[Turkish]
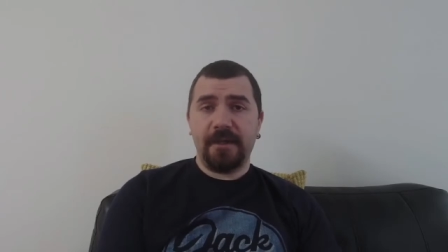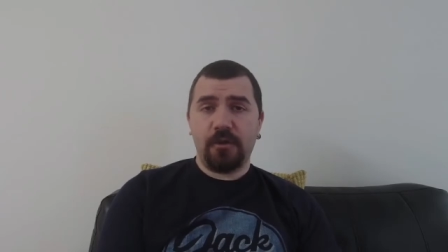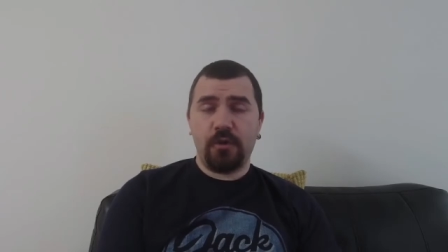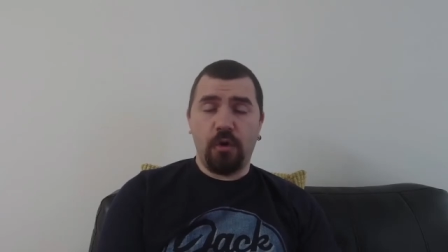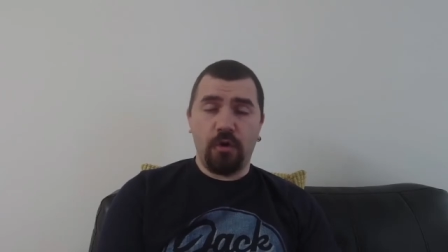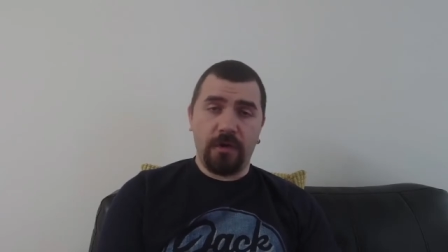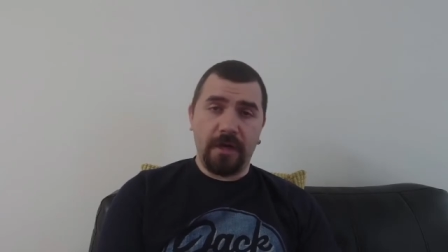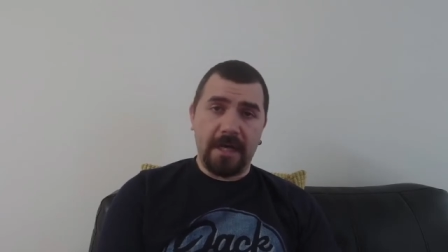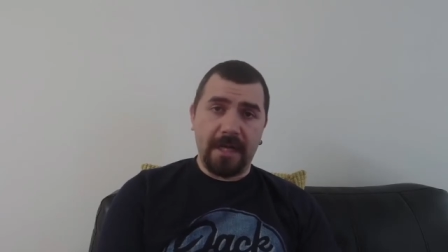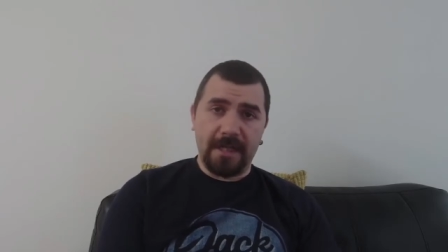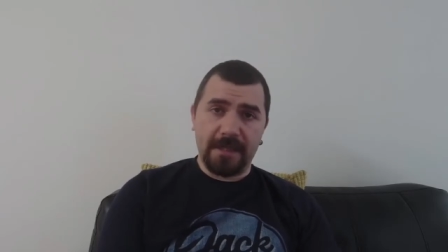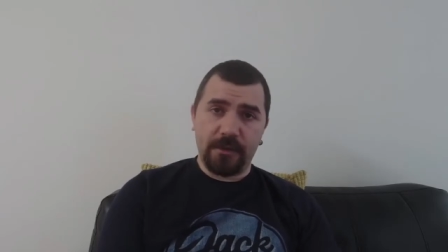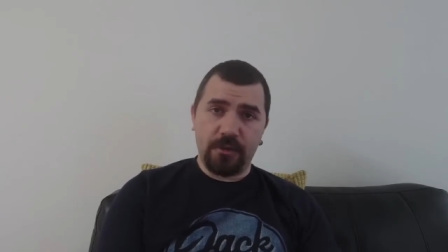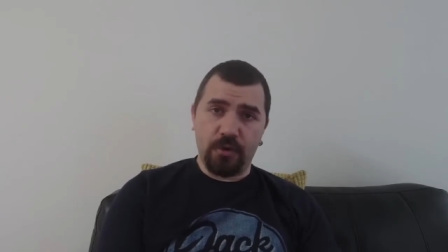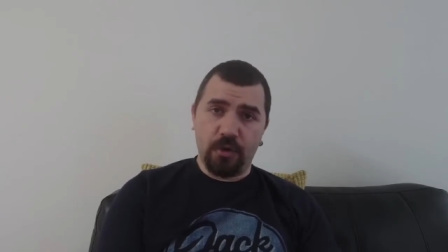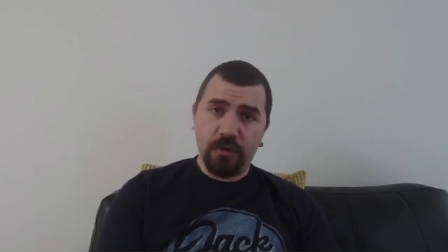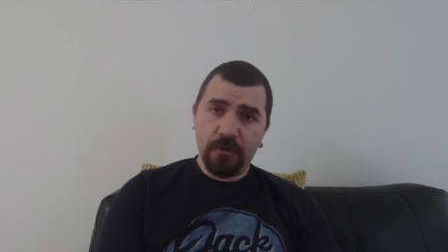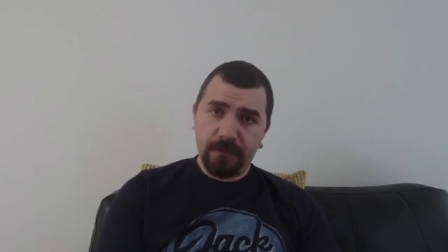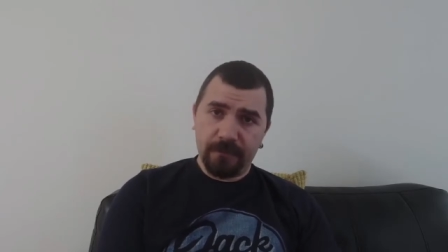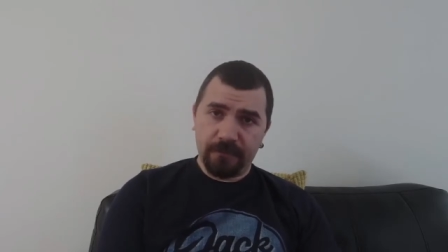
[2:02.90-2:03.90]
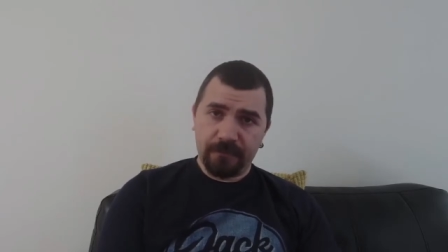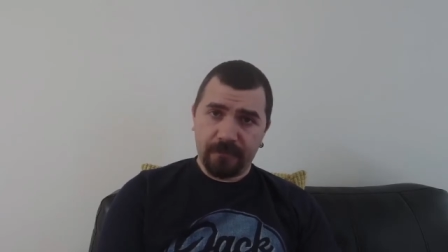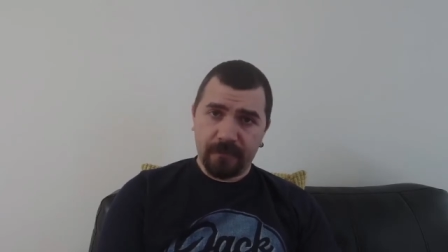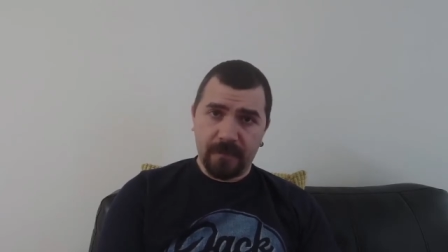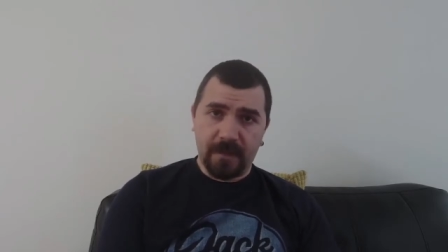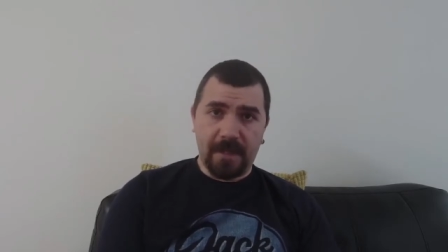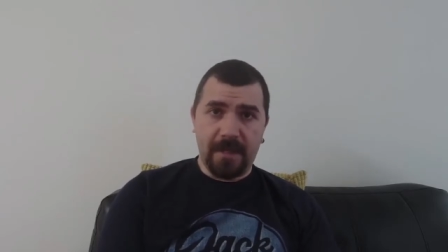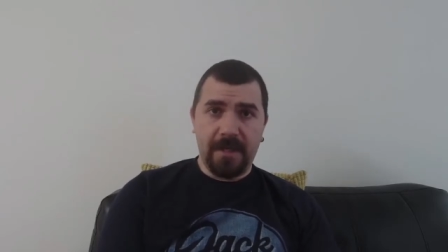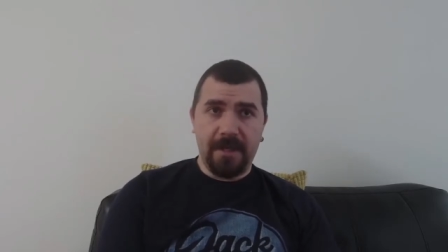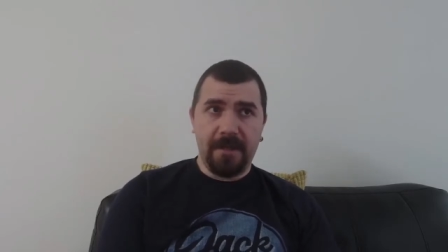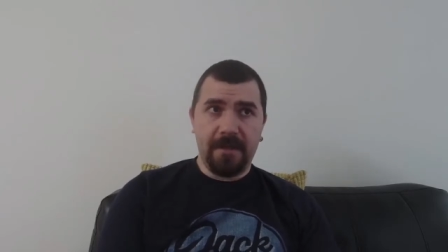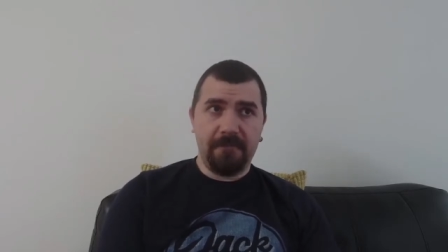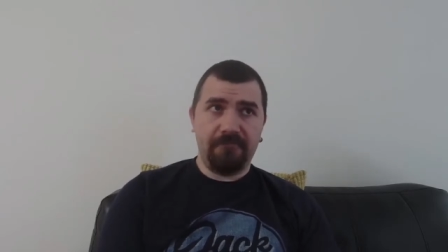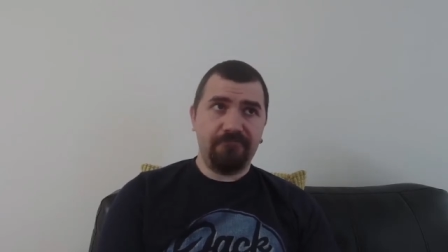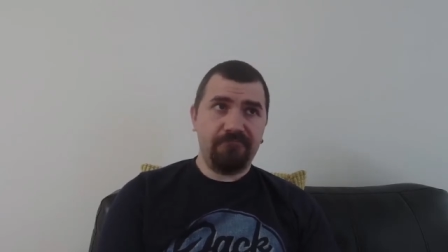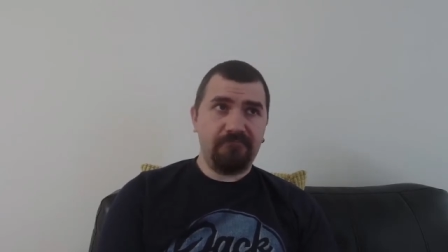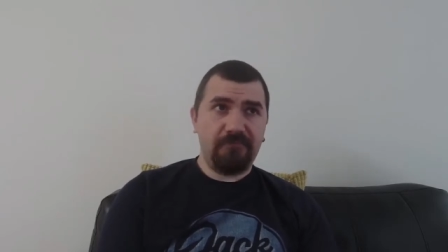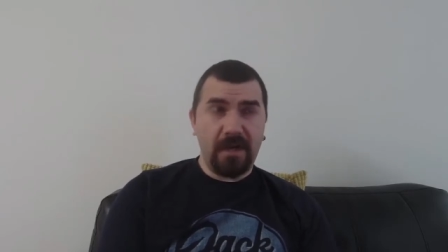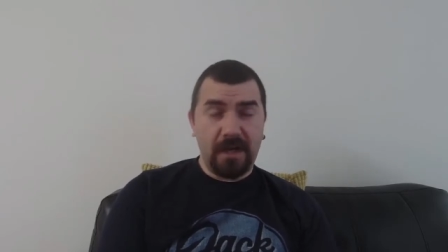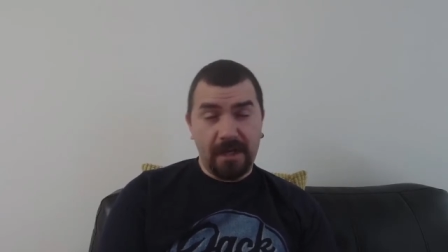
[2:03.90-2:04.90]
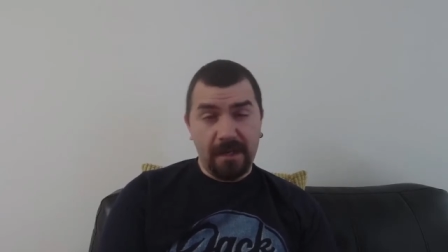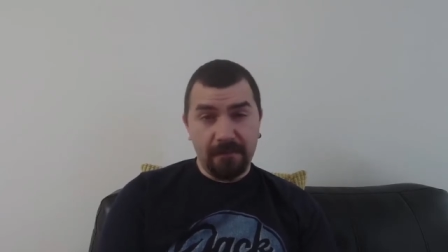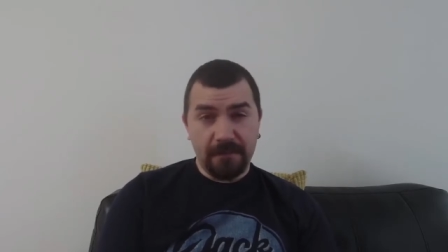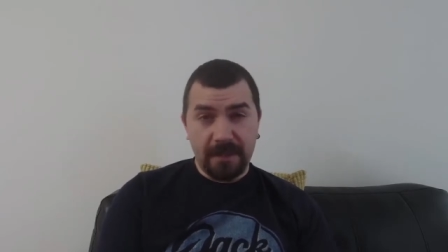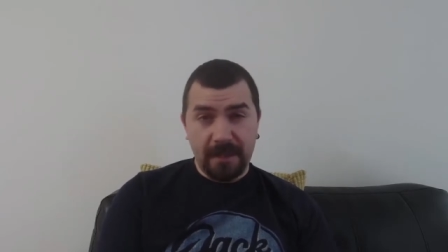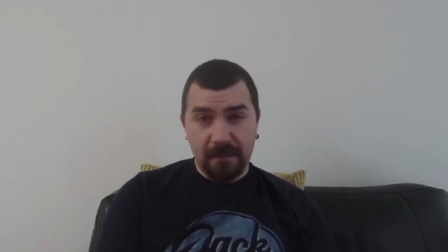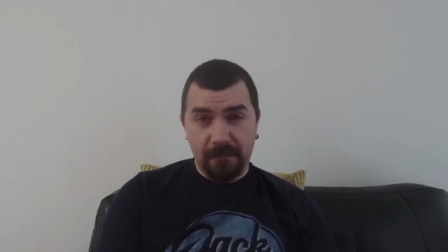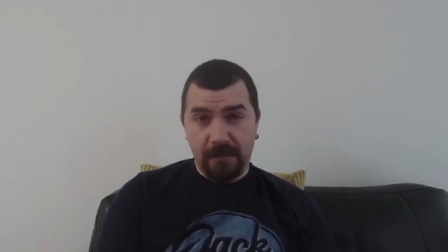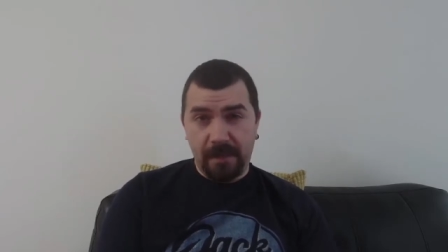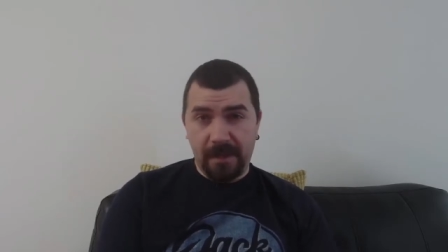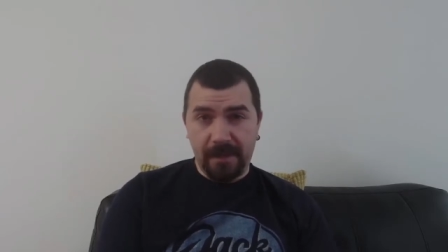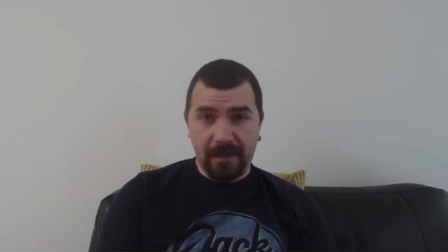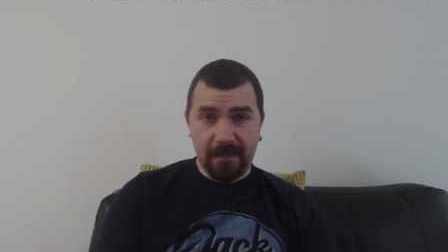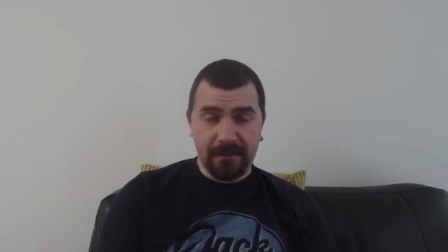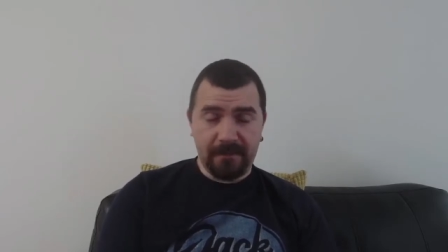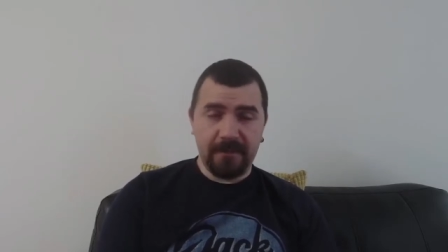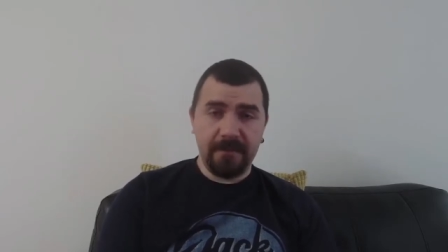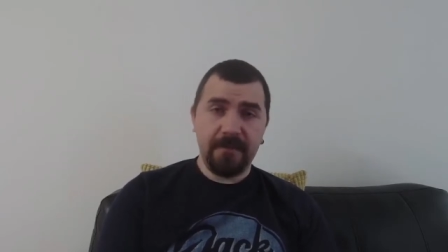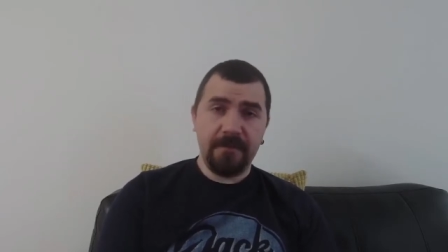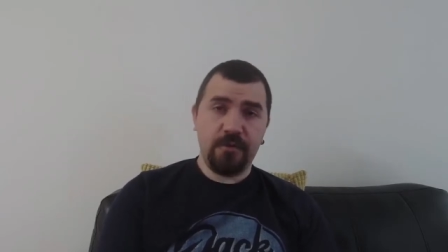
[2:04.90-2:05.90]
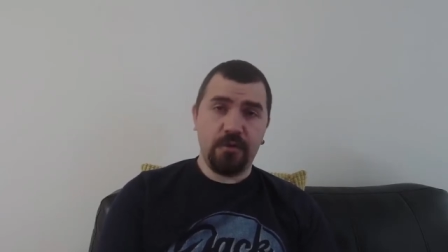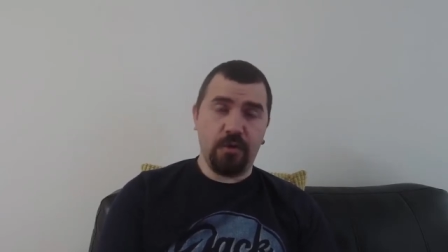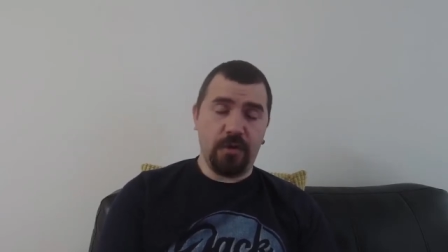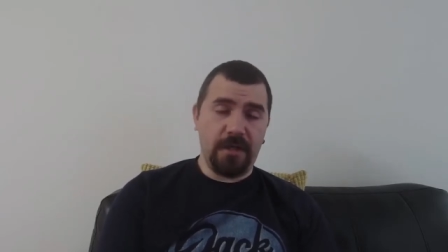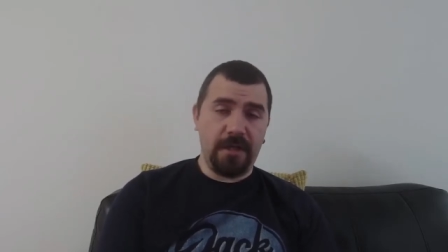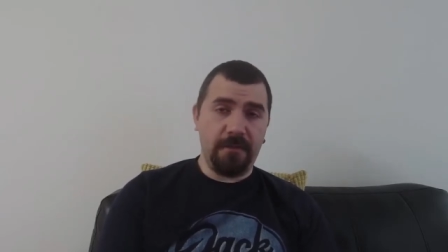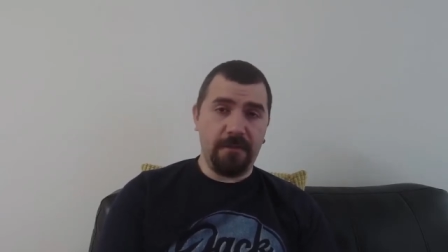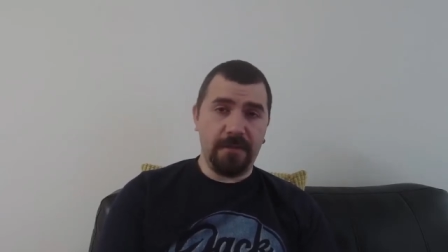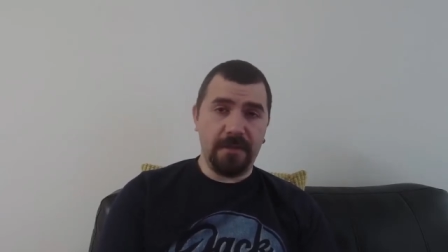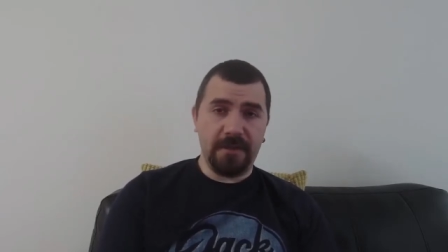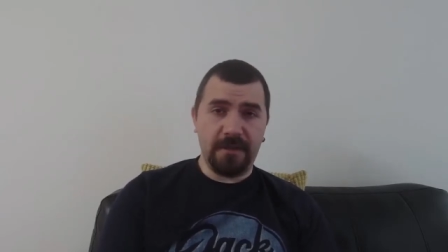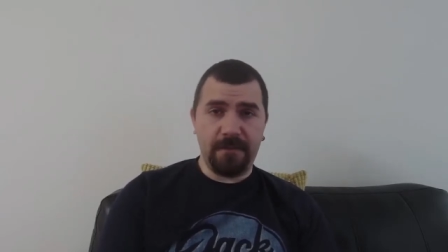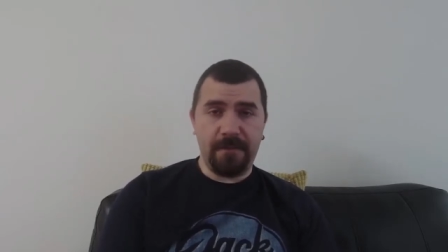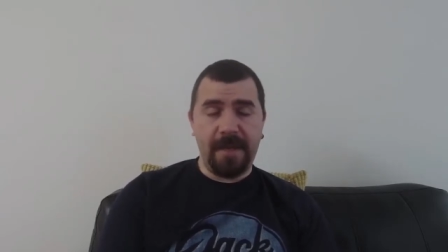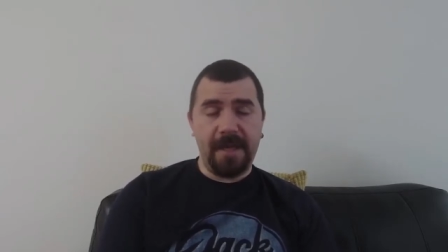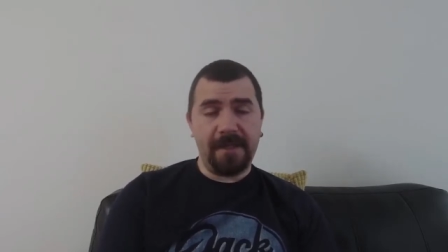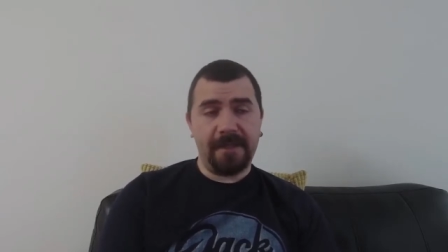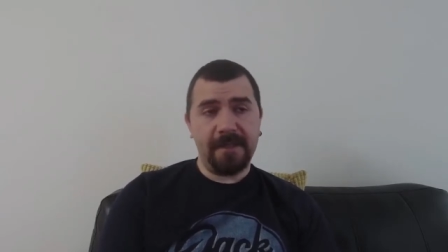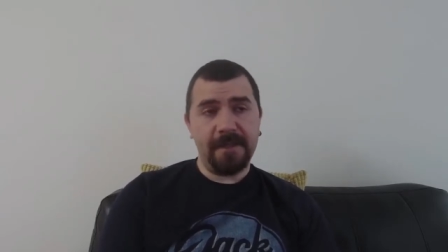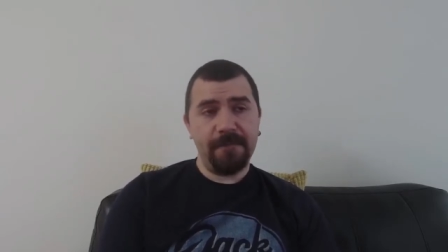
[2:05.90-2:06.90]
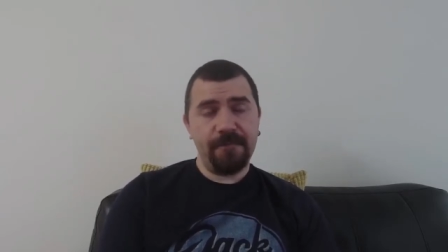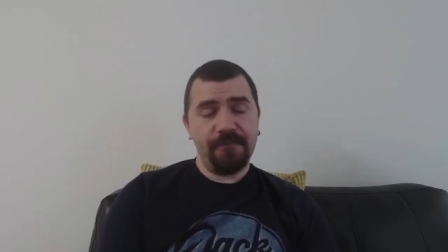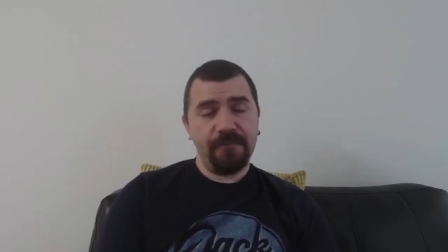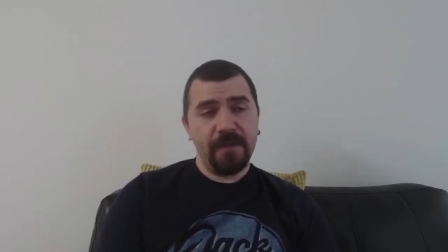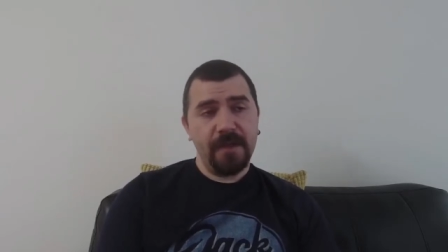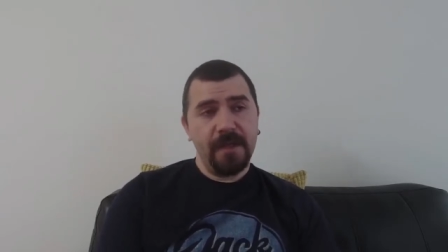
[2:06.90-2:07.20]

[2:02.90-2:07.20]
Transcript: korelasyon e, rakamsal bağlantı söyleyebiliriz belki.